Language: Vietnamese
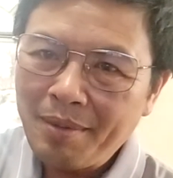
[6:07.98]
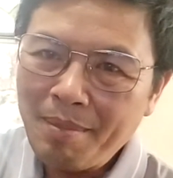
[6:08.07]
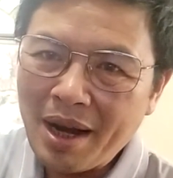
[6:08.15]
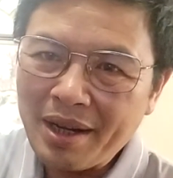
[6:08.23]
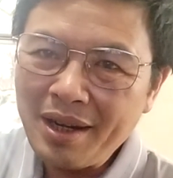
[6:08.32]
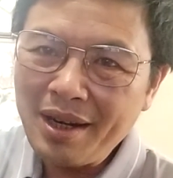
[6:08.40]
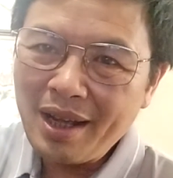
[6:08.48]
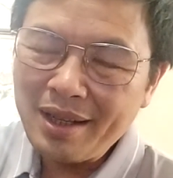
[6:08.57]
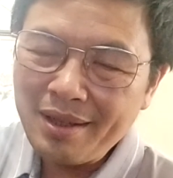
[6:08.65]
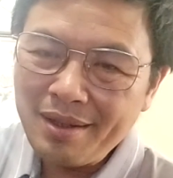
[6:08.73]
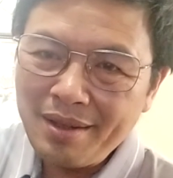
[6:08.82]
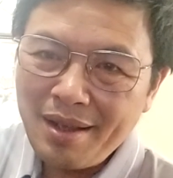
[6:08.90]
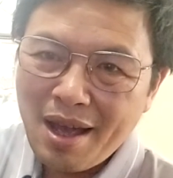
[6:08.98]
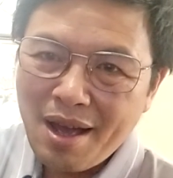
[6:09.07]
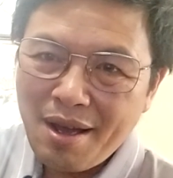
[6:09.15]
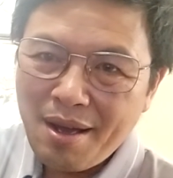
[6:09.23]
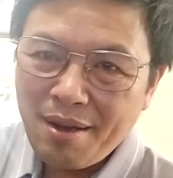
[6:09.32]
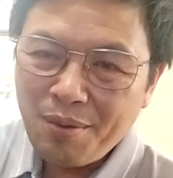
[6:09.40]
bản thân anh
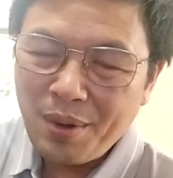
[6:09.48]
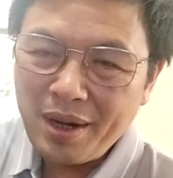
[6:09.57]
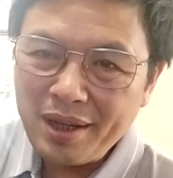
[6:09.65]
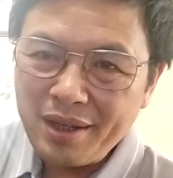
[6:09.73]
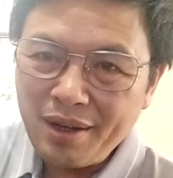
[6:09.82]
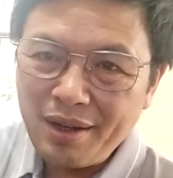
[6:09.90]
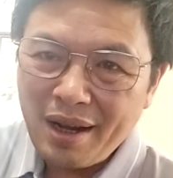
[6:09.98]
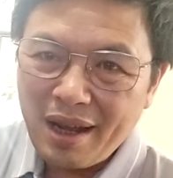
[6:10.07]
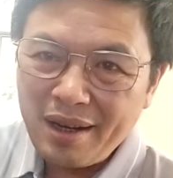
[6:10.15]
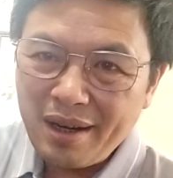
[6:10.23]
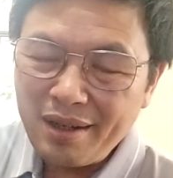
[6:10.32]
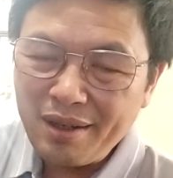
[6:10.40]
uh, Nguyễn Thành Sơn anh đã